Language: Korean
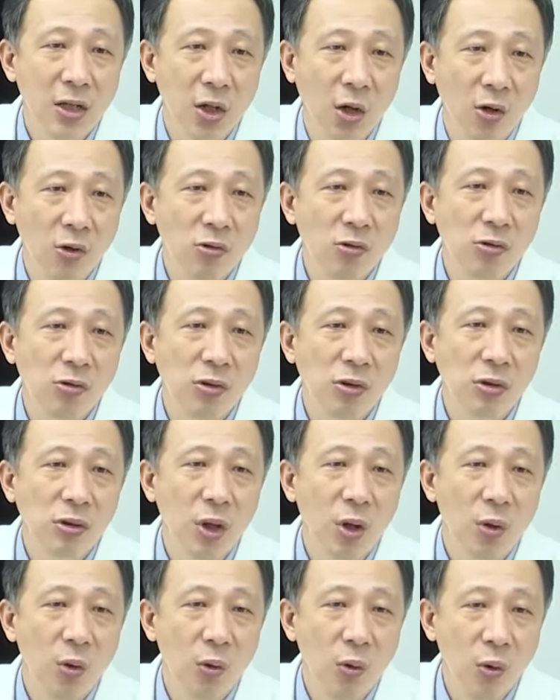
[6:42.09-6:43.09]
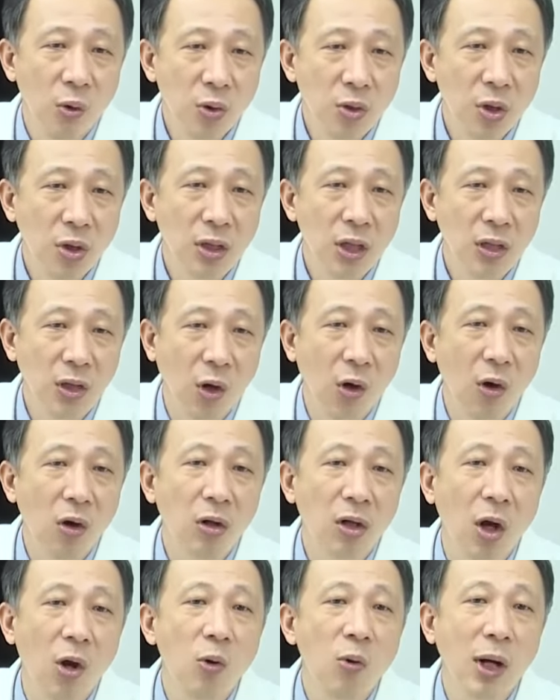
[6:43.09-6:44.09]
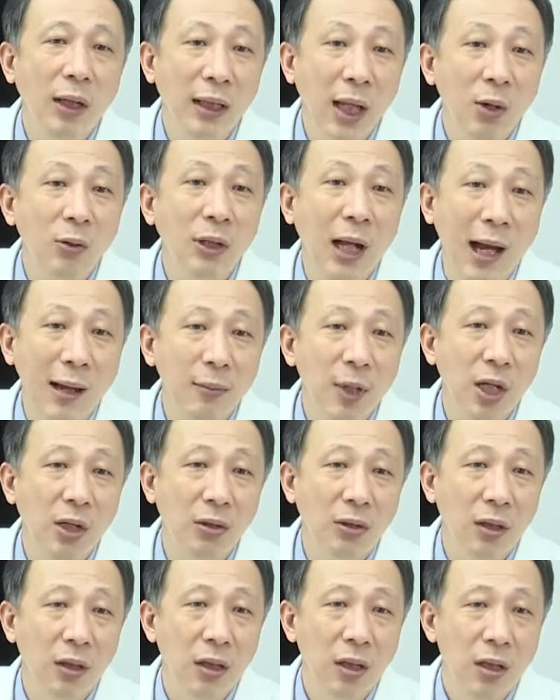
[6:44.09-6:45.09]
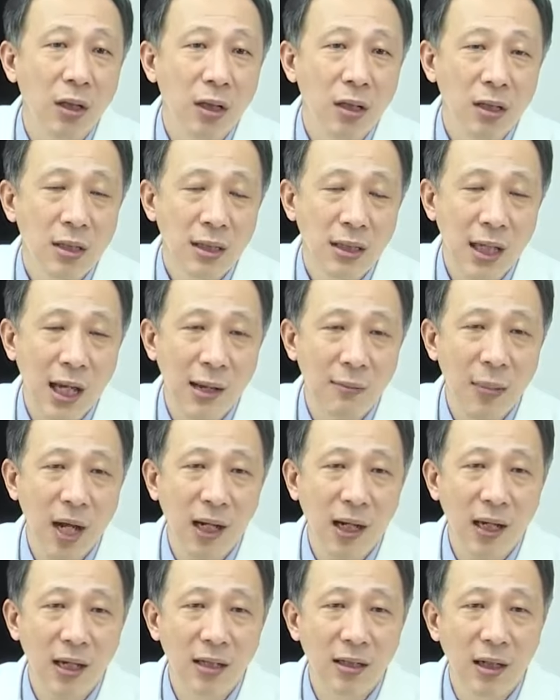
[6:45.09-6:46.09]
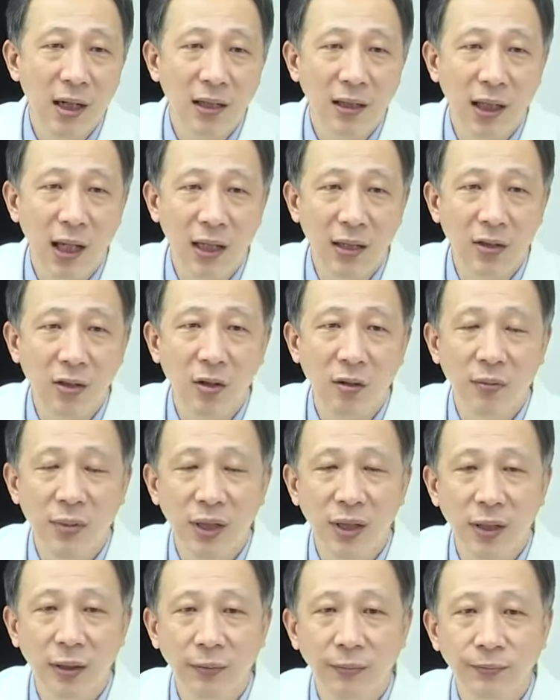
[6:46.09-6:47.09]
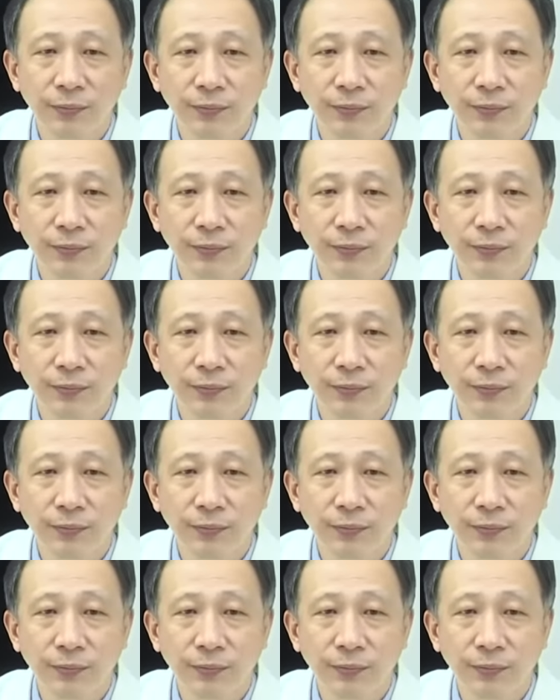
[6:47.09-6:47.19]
결국은 5년이 더 경과되고 나면 사망에 이르게 되는 겁니다.